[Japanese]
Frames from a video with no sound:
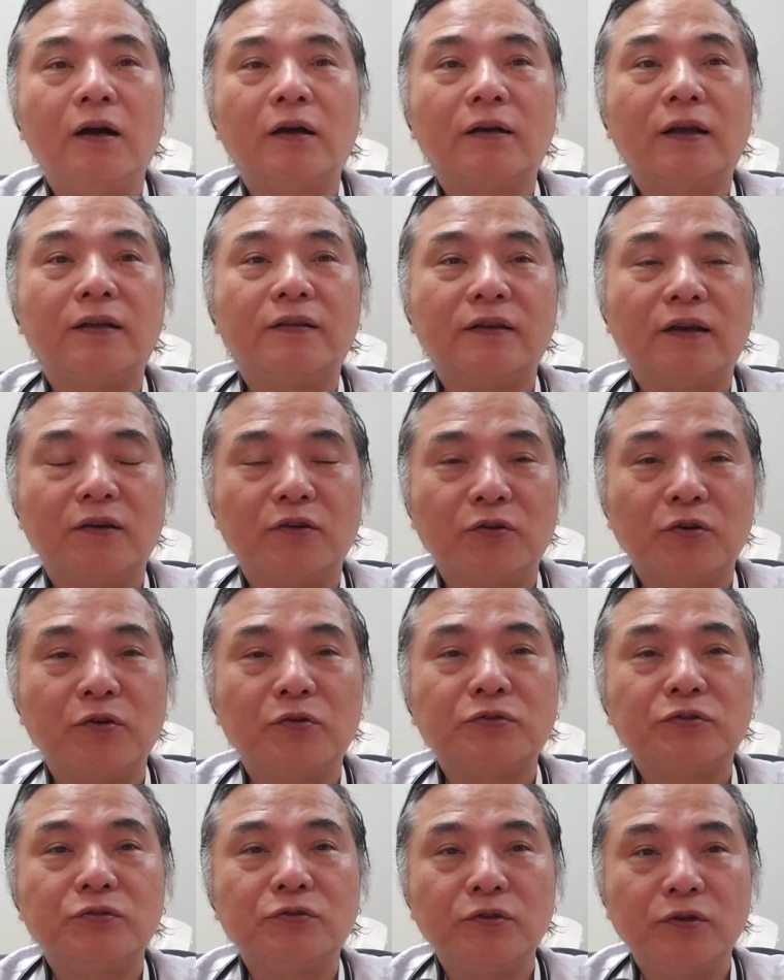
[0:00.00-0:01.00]
現在の
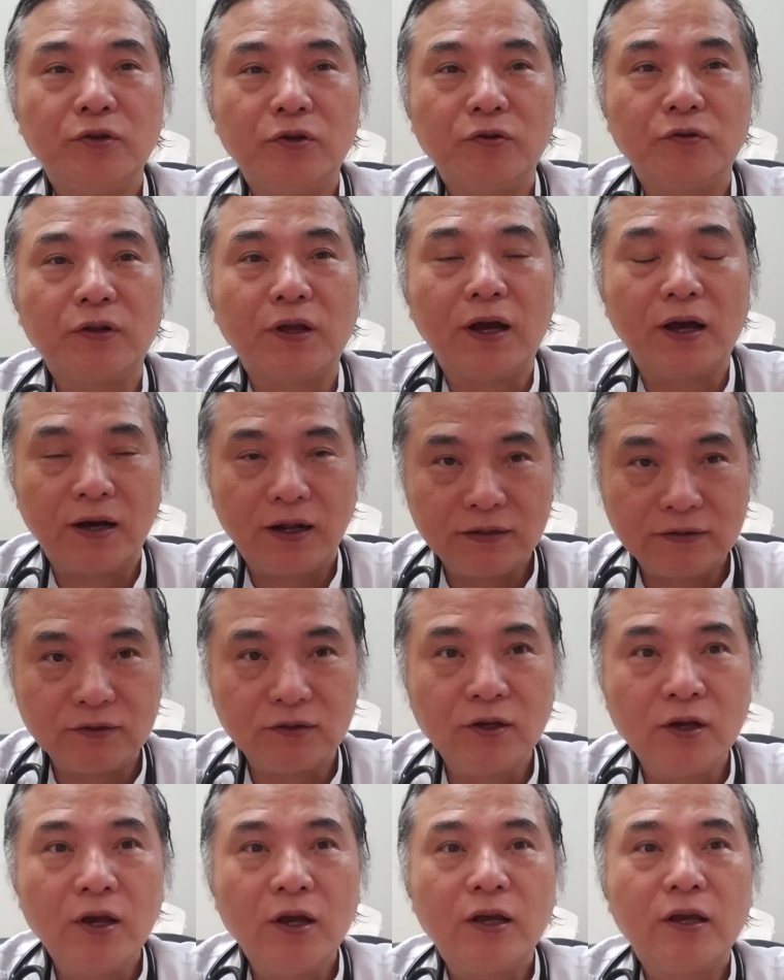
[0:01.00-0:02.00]
標準医療にあら
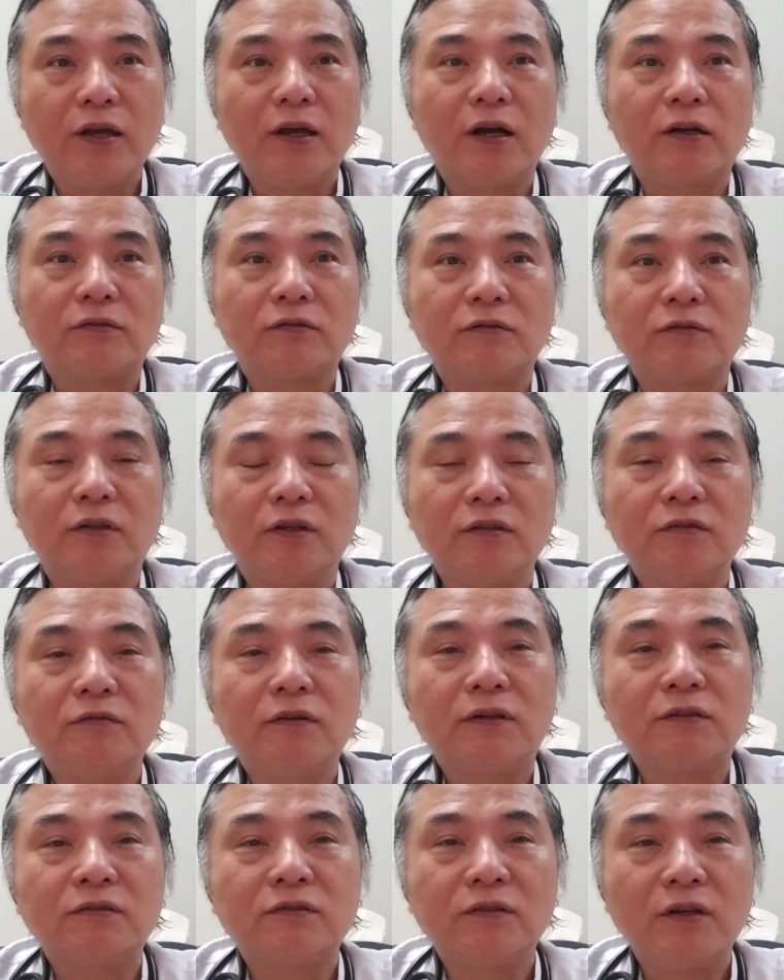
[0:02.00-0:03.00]
ず医学っていう
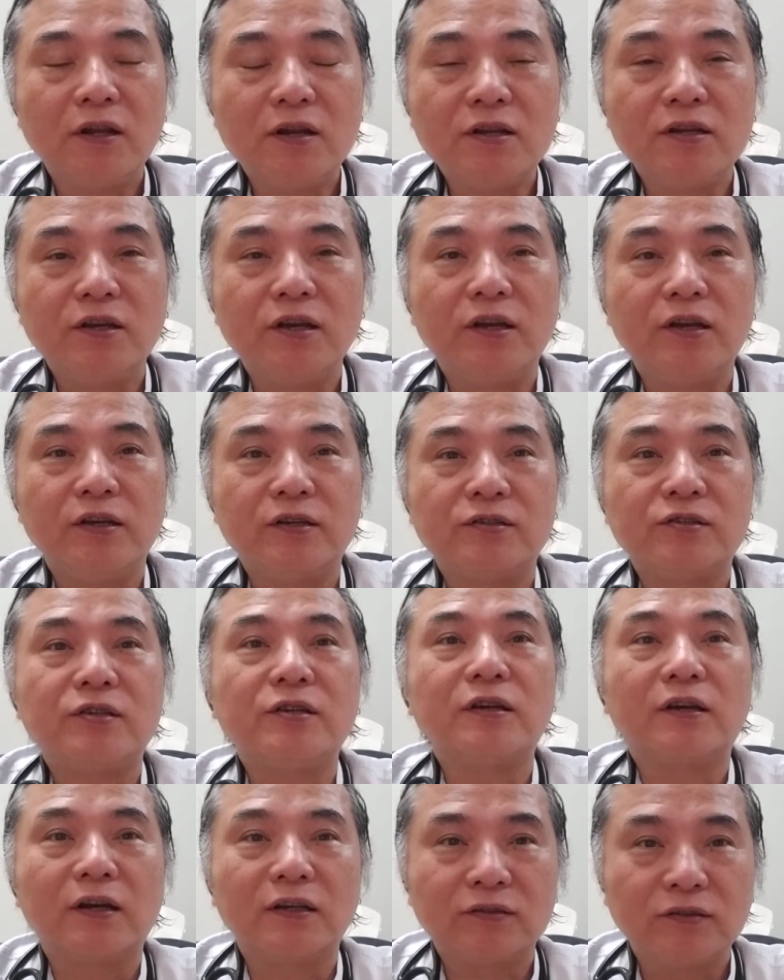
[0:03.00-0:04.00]
のは常に
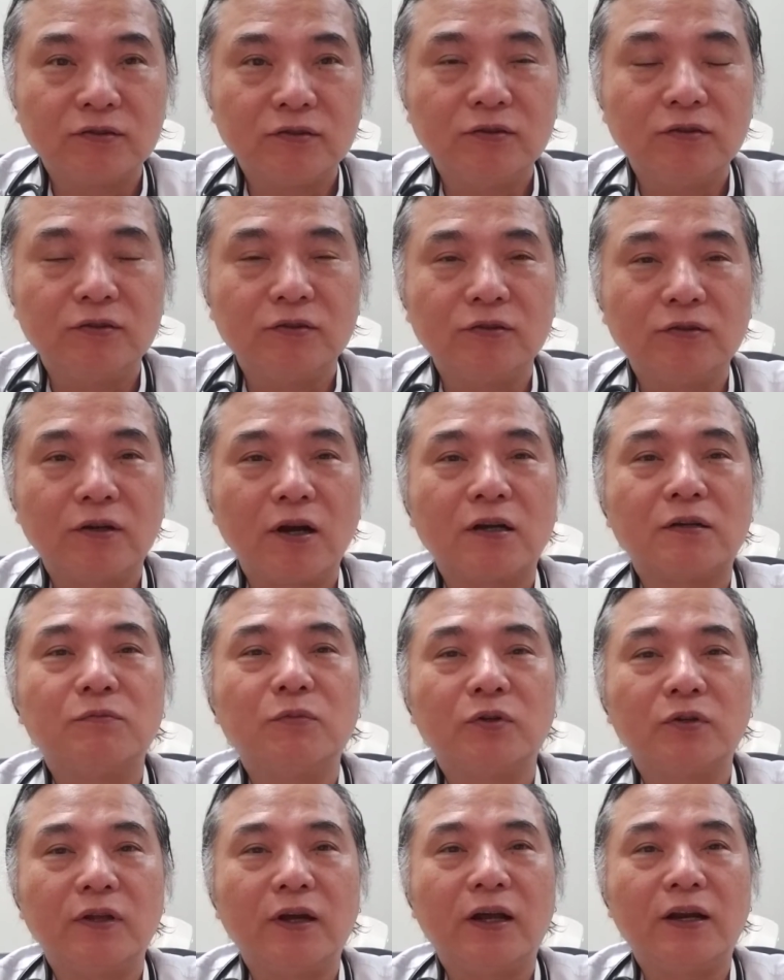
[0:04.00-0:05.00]
進化する学
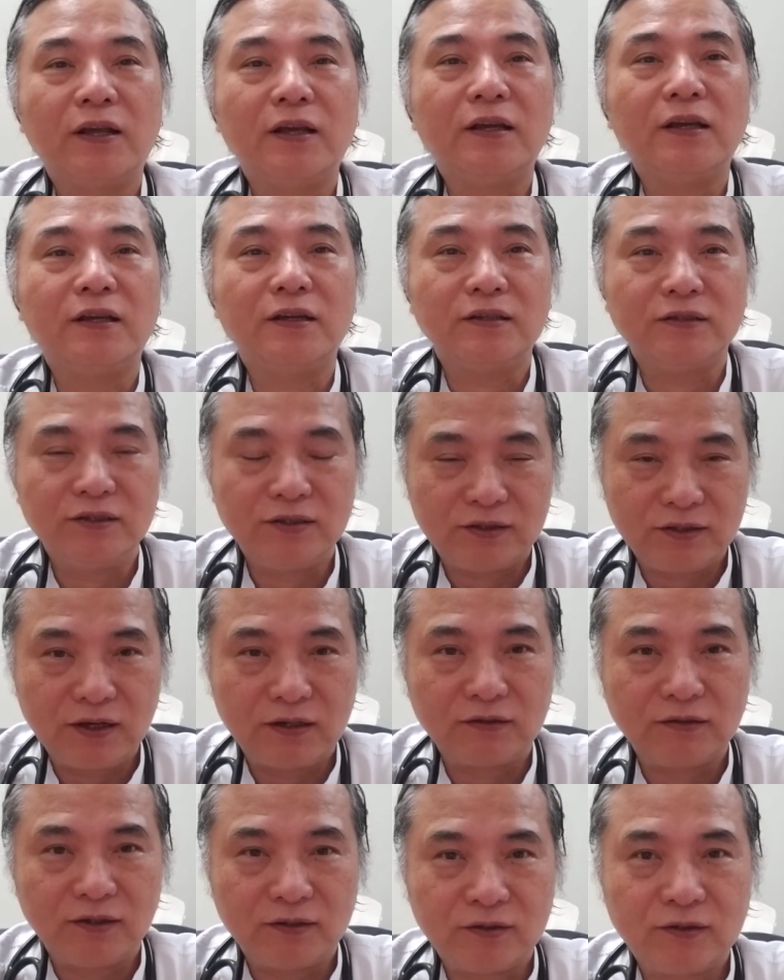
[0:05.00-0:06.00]
問であり実
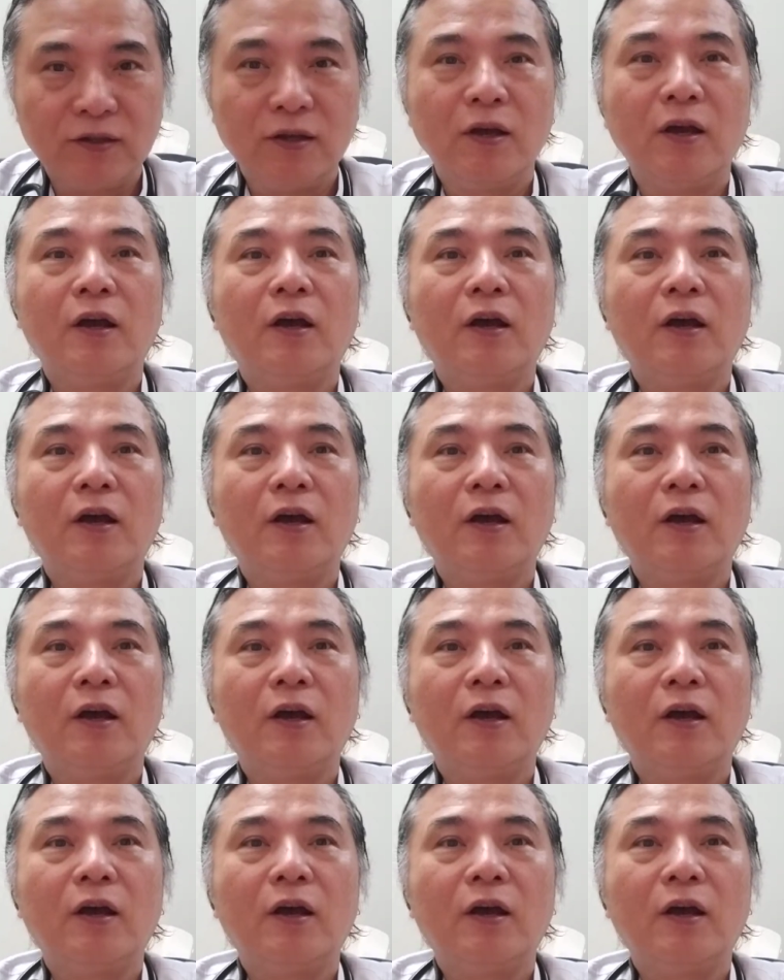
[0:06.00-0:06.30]
学です、